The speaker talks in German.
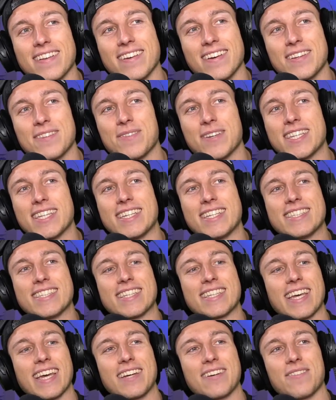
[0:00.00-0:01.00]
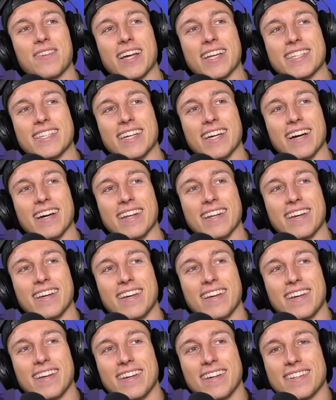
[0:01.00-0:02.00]
euch bitte diese Trinkflasche hier an.
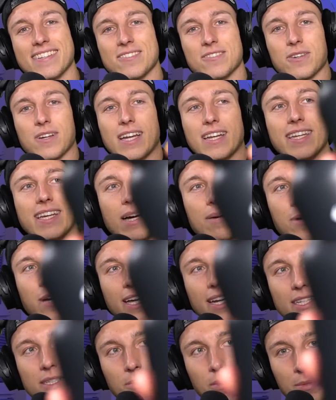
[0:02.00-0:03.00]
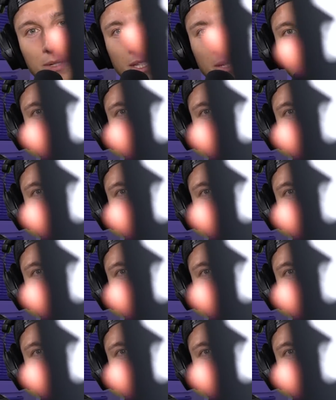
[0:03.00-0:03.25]
So, kann die Kamera das mal bitte ein